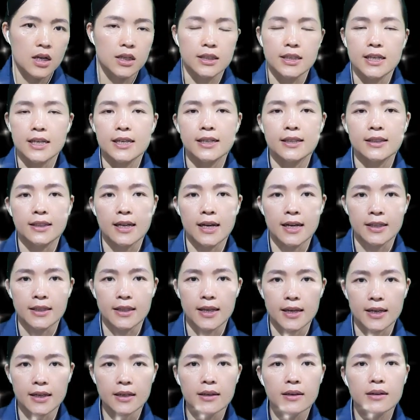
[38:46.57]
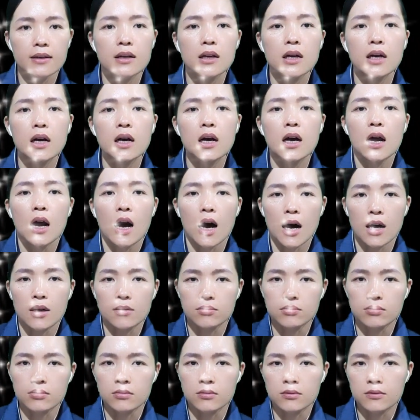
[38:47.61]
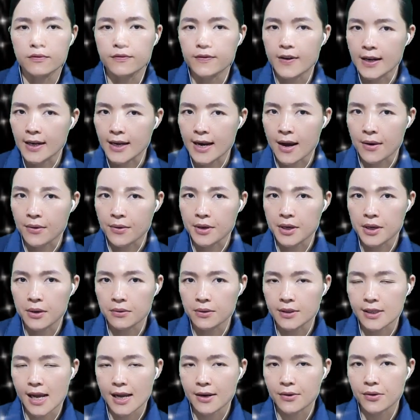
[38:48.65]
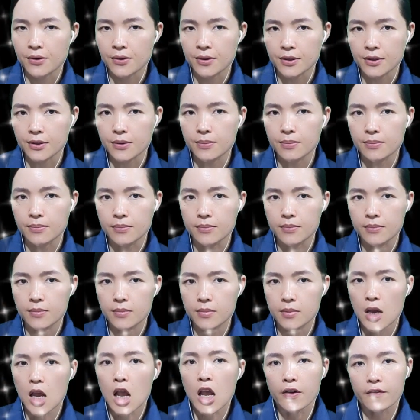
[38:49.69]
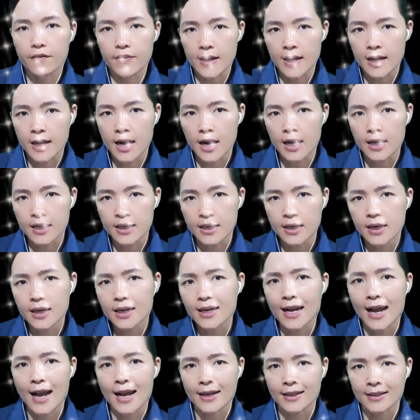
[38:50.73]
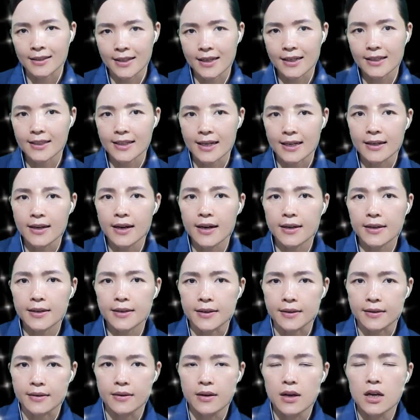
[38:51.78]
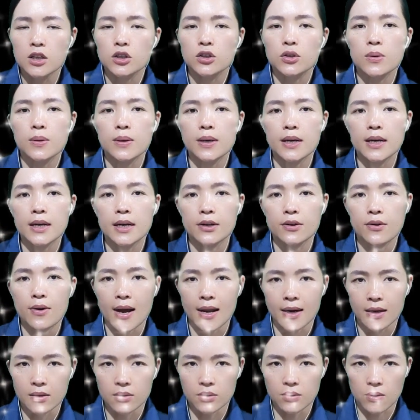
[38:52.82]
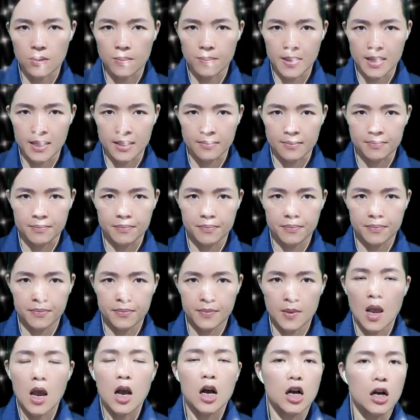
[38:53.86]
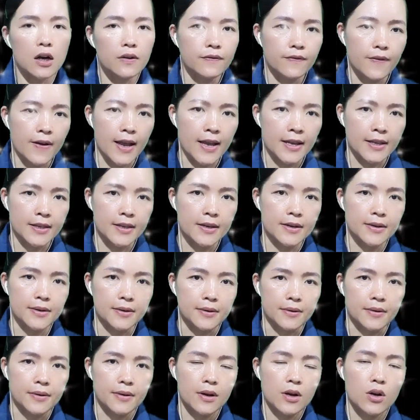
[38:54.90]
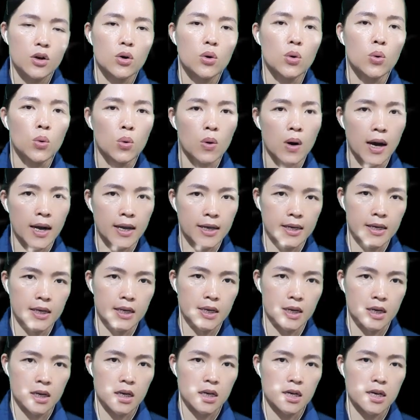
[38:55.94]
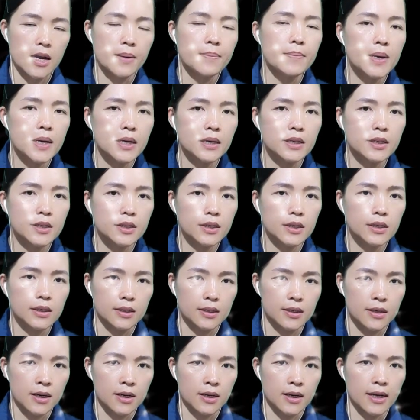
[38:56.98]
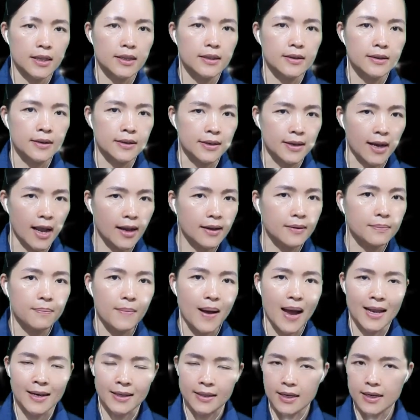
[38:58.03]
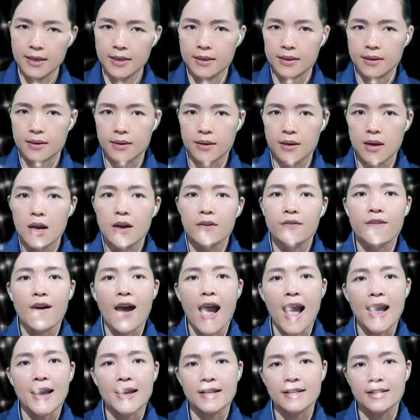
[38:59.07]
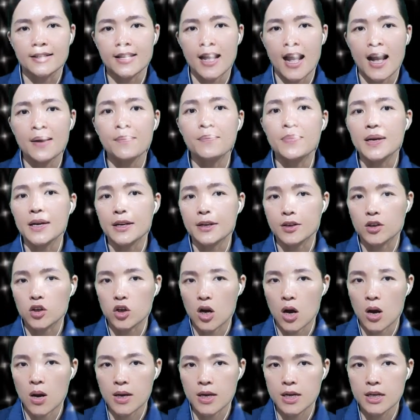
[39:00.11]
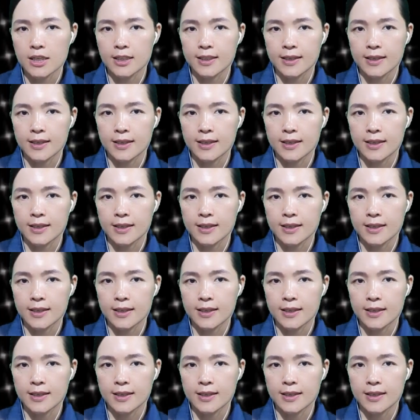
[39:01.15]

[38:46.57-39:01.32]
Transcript: Riêng thầy Tín, ông phần nào hiểu ra nội dung, vì ấy càng chắc chắn hơn suy đoán của mình. Có vẻ như cụ ấy đã biết trước được cái thời khắc bản thân phải giã biệt cõi